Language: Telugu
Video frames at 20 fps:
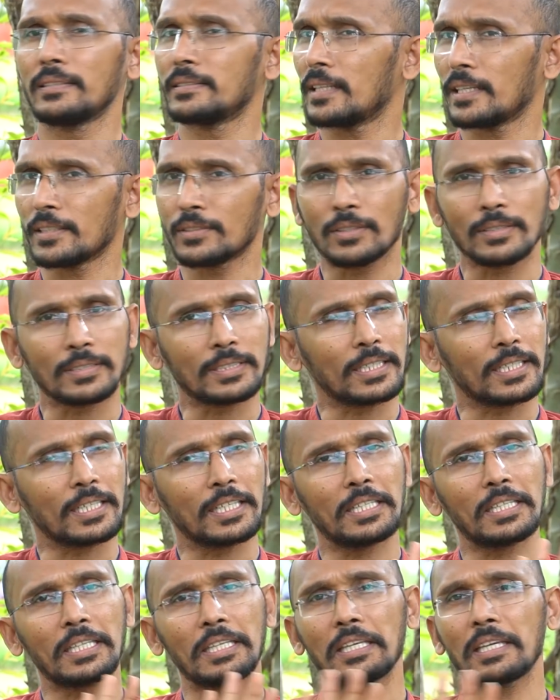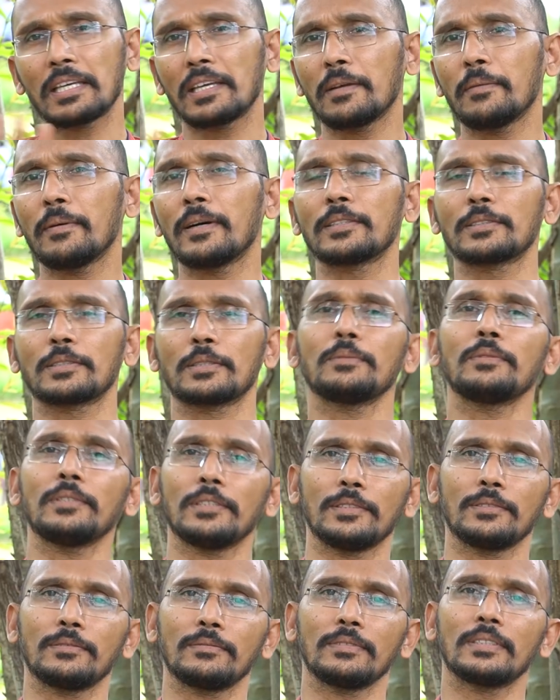దాంతో జరిగేది ఏమాత్రం
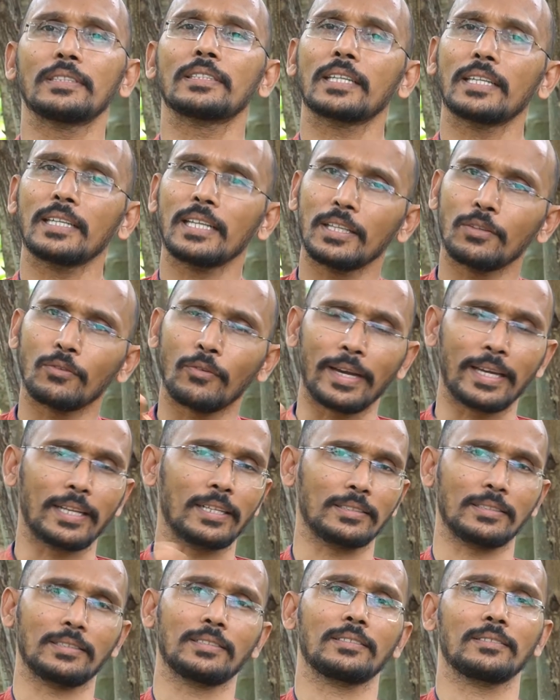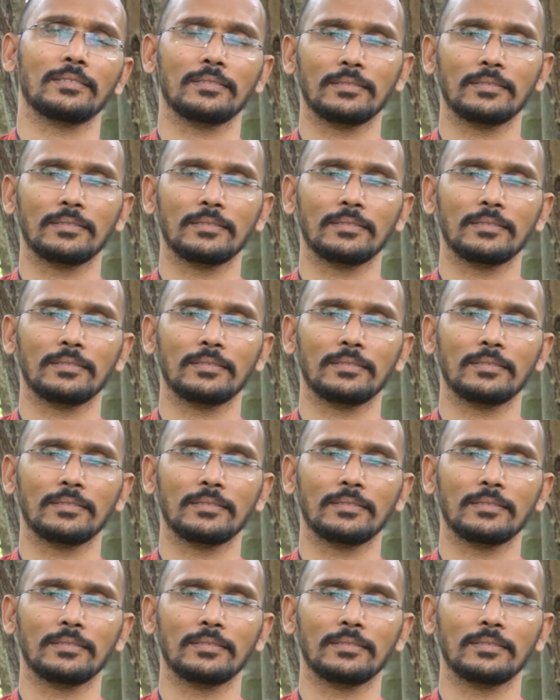లేదు ఎందుకంటే అది వైరస్